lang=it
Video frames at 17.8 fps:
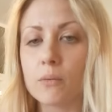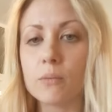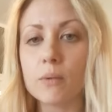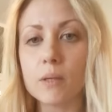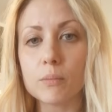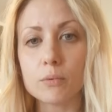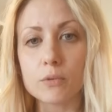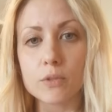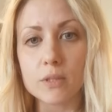
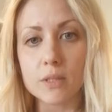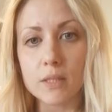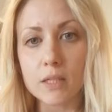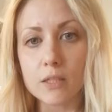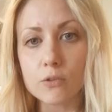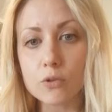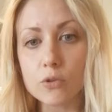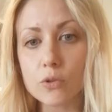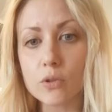una
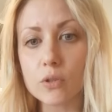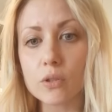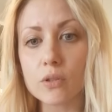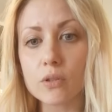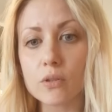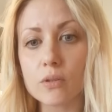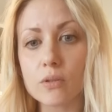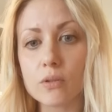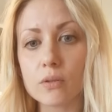bustina al
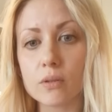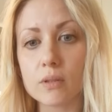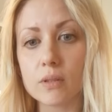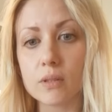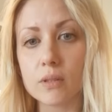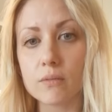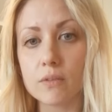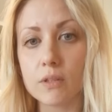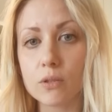giorno eh,